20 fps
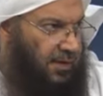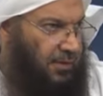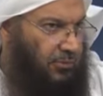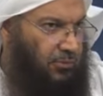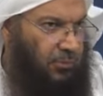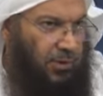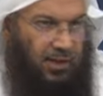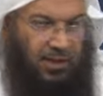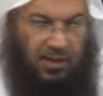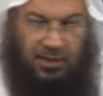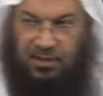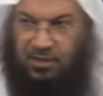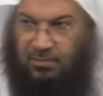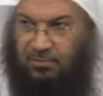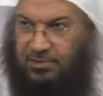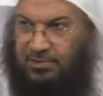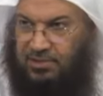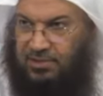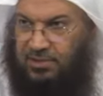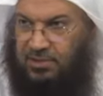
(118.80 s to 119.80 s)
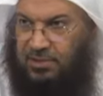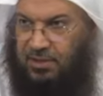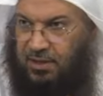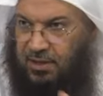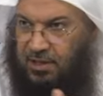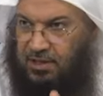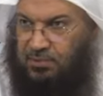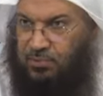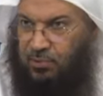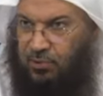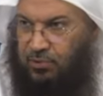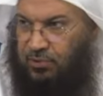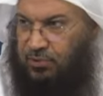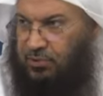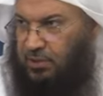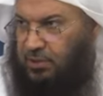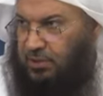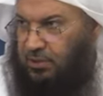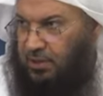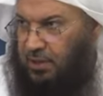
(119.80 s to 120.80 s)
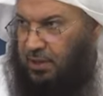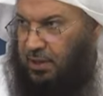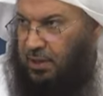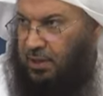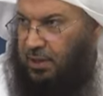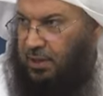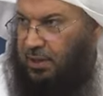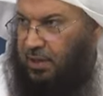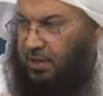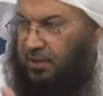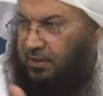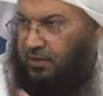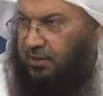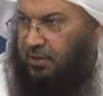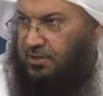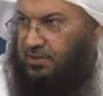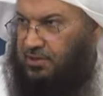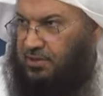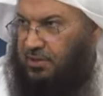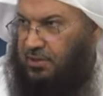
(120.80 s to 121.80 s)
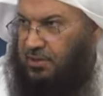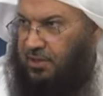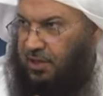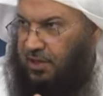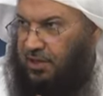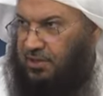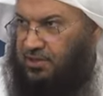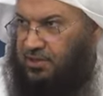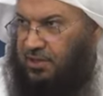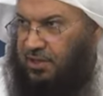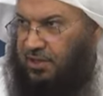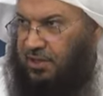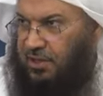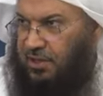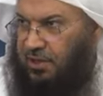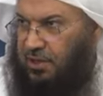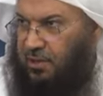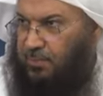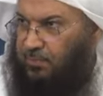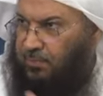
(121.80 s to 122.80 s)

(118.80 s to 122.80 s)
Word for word: وإليك المصير احنا نسمع ونطيع لكن إذا إذا قصرنا يا رب